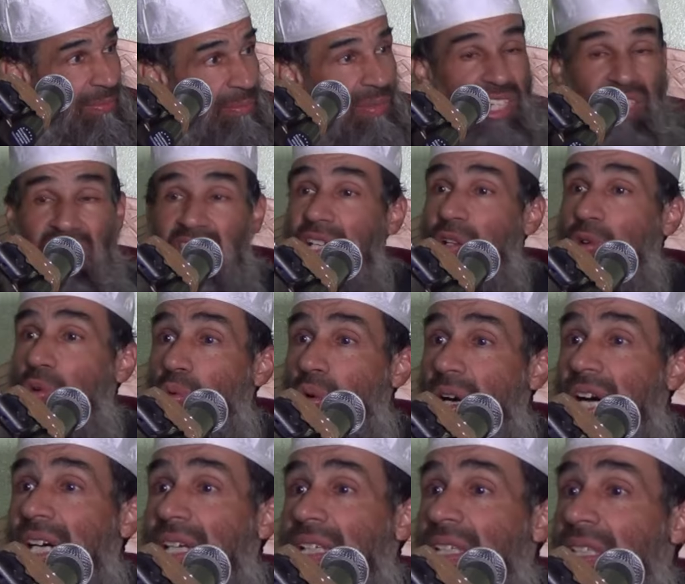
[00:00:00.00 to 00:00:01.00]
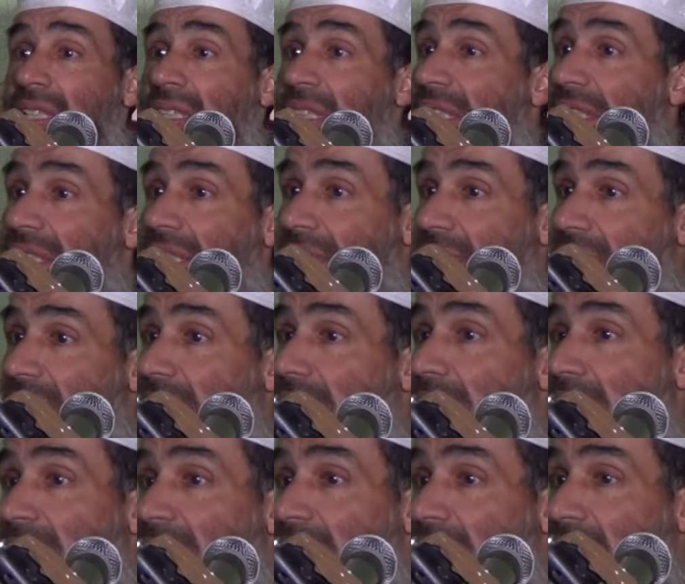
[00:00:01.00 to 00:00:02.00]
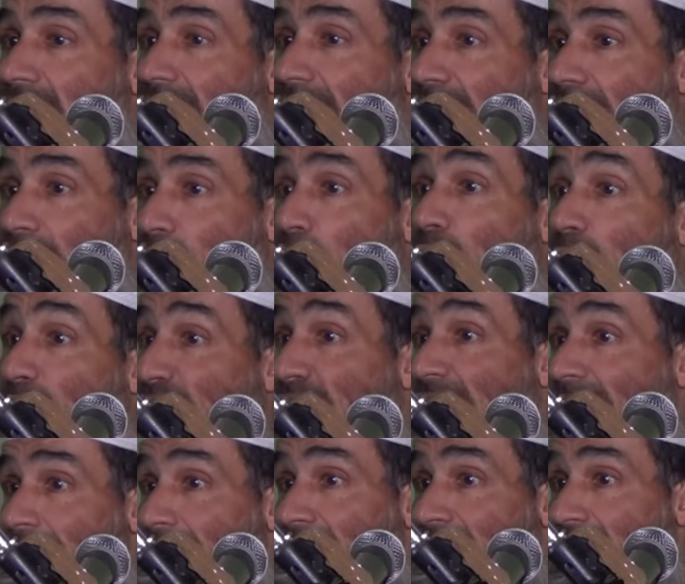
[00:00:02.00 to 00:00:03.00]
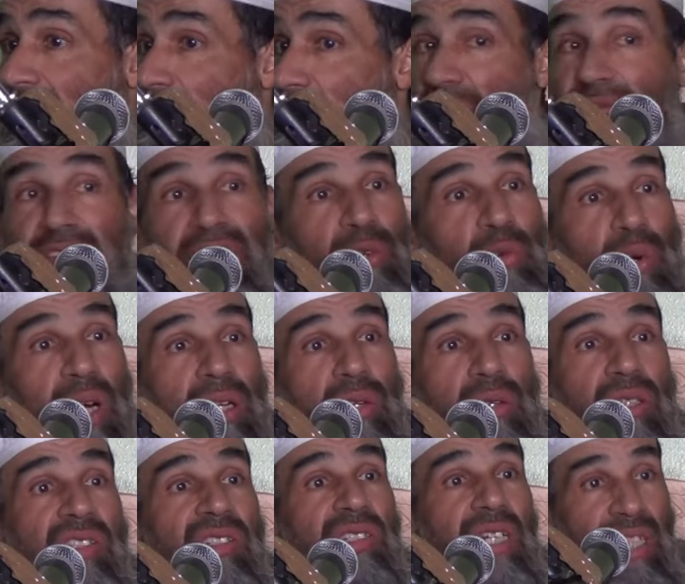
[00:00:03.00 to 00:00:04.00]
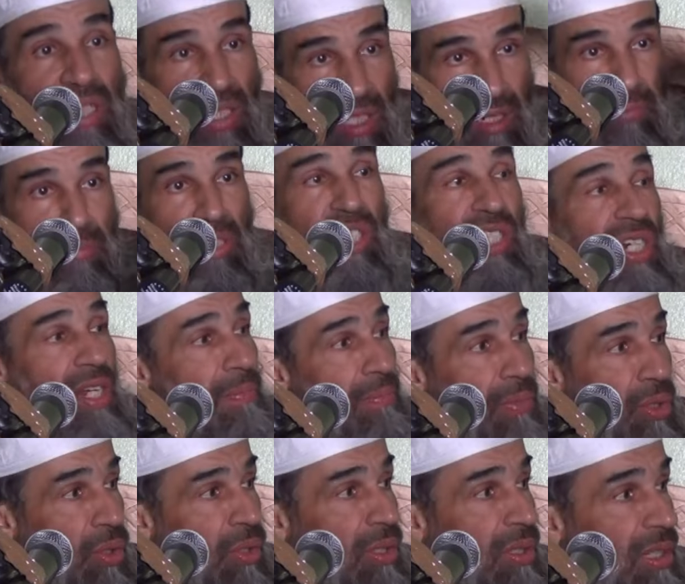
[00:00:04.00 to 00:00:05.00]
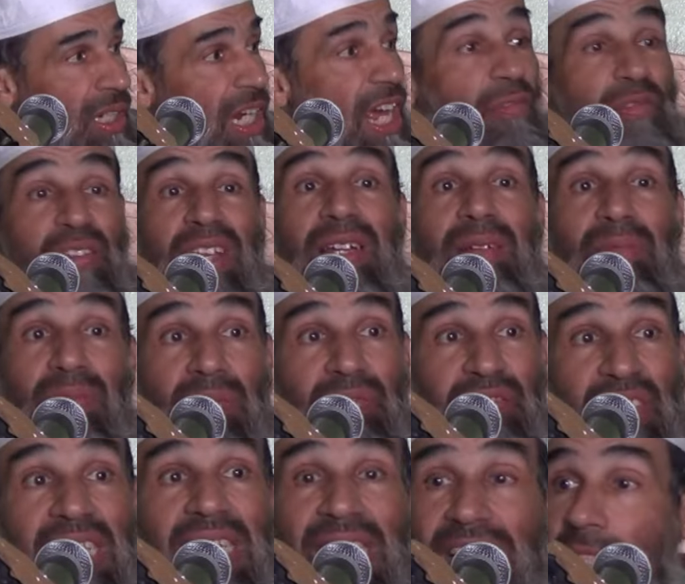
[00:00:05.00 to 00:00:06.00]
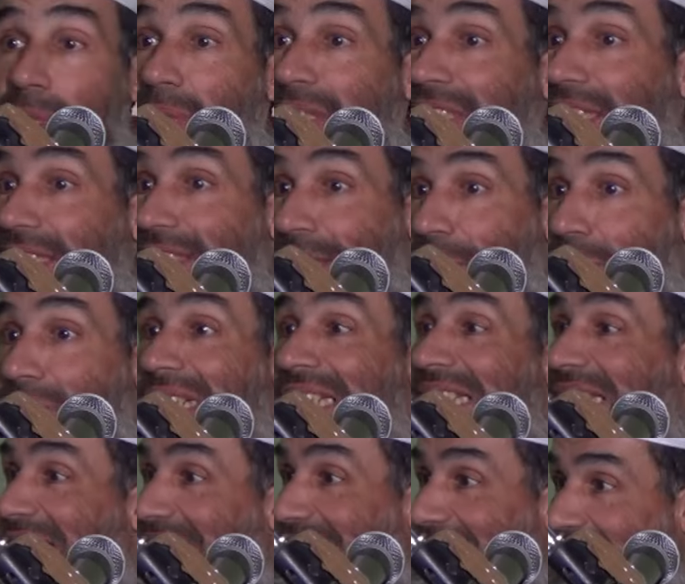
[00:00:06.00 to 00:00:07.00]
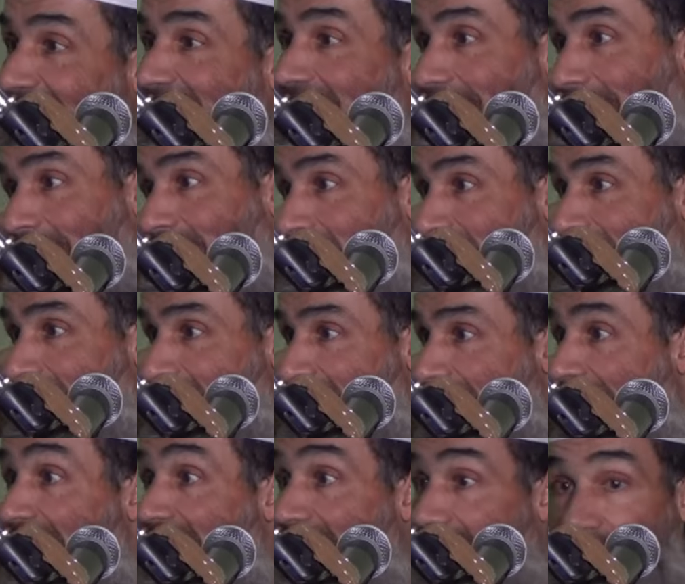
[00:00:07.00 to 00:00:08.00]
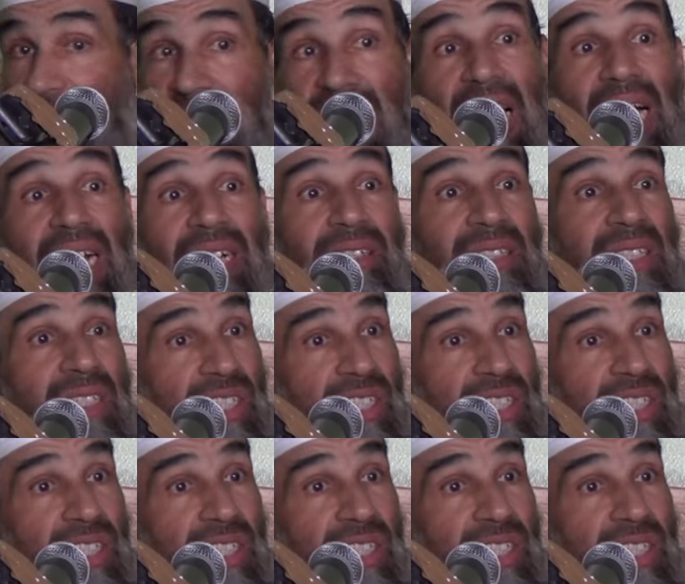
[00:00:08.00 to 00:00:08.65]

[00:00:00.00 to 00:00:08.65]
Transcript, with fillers: ماشي هو يعني آه، غفل ما فيه والو خصنا نحن باش نعمروه لا فيه فيه العباده ديالو اللي هي الذكر اذكار